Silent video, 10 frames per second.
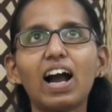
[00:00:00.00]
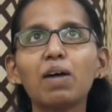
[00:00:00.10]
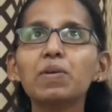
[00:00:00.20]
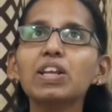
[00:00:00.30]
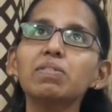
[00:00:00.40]

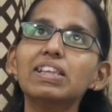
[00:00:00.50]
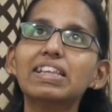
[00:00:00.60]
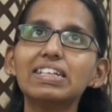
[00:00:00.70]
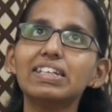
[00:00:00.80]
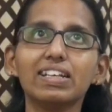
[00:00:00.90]
அப்படி நம்ம
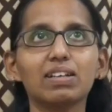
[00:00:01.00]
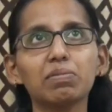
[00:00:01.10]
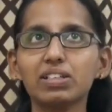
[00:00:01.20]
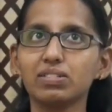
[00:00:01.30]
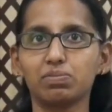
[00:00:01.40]
தேர்ட் நம்ம
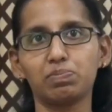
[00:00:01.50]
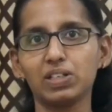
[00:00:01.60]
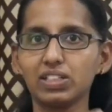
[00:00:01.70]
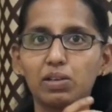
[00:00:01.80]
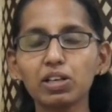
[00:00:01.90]

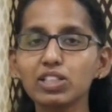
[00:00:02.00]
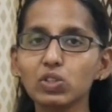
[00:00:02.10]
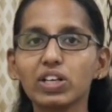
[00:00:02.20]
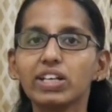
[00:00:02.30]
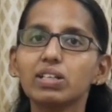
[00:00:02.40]
நம்மளுக்கு
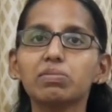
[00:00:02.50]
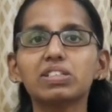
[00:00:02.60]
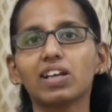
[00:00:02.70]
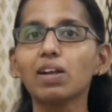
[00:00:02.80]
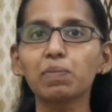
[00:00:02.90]
தோணிட்டு நம்ம
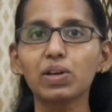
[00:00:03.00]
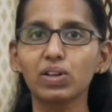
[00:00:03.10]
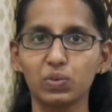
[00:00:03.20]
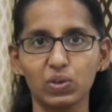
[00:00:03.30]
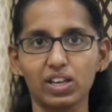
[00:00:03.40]
ஸ்டார்ட்
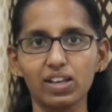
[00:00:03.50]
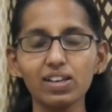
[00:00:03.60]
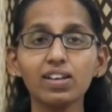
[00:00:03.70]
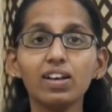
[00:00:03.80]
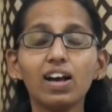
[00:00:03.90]
பண்ணுறோம் ஓகே
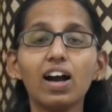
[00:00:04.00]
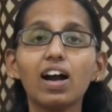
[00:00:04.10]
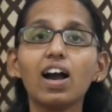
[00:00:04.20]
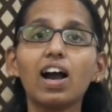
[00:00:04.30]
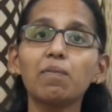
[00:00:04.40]

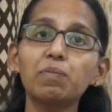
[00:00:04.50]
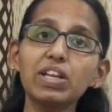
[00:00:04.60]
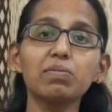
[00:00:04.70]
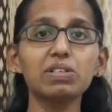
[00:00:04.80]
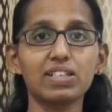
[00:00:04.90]

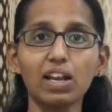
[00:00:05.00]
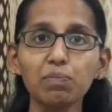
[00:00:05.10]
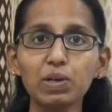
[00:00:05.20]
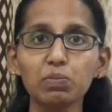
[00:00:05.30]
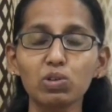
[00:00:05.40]
அப்படி நம்ம
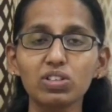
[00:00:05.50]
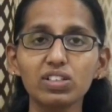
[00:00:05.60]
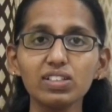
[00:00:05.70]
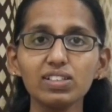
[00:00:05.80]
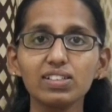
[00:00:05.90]
ஸ்டார்ட் பண்ணும்போது
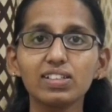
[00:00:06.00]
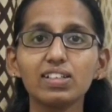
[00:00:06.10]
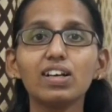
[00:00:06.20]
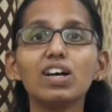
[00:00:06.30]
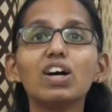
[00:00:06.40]

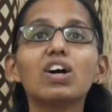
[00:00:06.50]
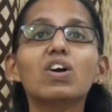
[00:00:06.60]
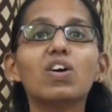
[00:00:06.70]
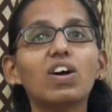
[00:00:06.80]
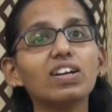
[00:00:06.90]

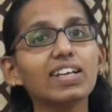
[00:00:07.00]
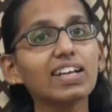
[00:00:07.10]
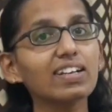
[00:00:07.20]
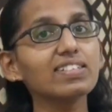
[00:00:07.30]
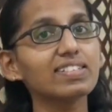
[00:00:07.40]

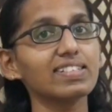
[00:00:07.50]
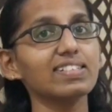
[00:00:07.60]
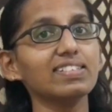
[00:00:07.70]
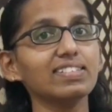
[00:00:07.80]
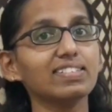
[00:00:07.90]
கான்டாக்ட் லிஸ்ட்டு
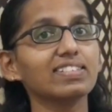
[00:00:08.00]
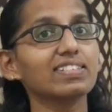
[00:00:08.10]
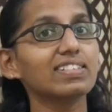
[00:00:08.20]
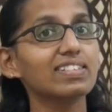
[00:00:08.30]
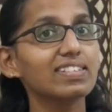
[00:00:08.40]

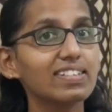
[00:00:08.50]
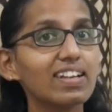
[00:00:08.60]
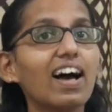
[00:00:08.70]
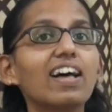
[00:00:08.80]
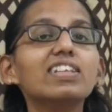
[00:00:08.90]

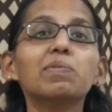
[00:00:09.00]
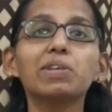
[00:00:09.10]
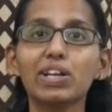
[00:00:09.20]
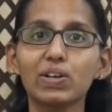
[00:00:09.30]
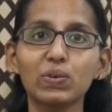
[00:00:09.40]
அதை
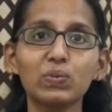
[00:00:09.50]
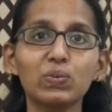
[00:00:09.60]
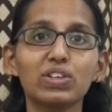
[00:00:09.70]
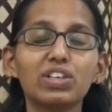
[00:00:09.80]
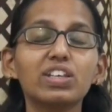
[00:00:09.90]
எப்படி எடுக்கணும்
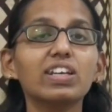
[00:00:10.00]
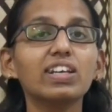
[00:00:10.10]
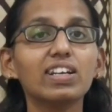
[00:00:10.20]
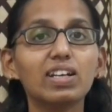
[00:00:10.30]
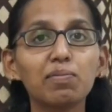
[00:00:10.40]

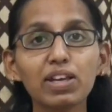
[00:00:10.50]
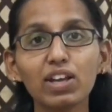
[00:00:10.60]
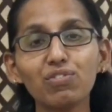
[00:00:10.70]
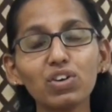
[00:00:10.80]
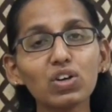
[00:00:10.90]
நம்மளுக்கு
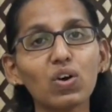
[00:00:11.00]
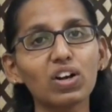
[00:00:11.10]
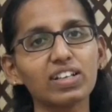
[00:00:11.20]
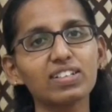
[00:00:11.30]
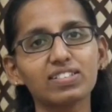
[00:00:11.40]
எவ்வளோ
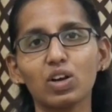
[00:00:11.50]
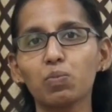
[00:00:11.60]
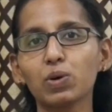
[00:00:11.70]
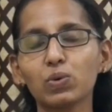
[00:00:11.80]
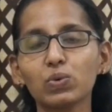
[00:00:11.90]
கான்டாக்ட்ஸ்
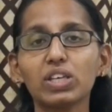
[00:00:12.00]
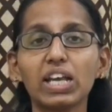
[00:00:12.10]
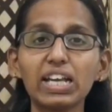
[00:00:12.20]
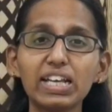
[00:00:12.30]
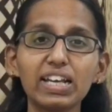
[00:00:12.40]
தேவைப்படும்
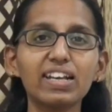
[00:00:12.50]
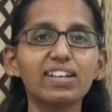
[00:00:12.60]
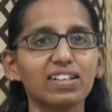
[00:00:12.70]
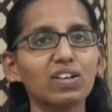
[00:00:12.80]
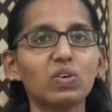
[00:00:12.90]
எங்கெங்க
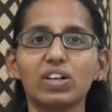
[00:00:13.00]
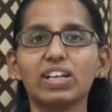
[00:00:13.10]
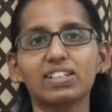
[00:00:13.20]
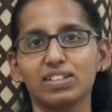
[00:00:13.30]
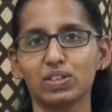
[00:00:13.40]
இருந்தெல்லாம்
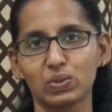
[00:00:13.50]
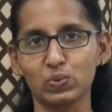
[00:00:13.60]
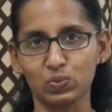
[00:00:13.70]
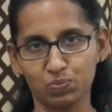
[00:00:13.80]
கான்டாக்ட்ஸ் எடுக்கணும்